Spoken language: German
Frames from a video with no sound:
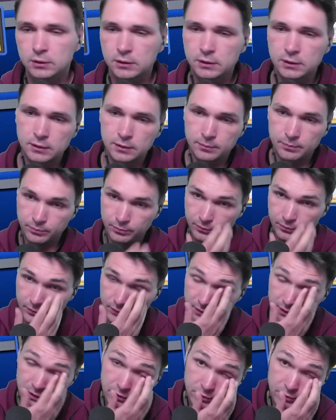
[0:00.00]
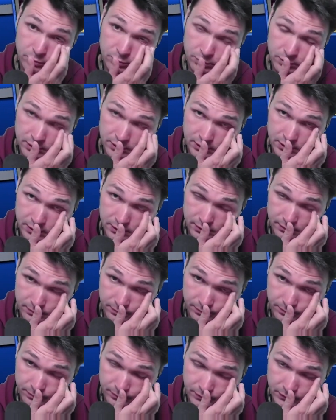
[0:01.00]
Ja, natürlich.
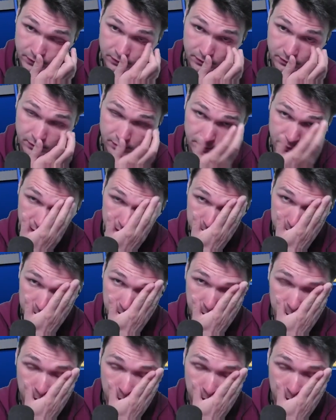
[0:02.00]
Ah.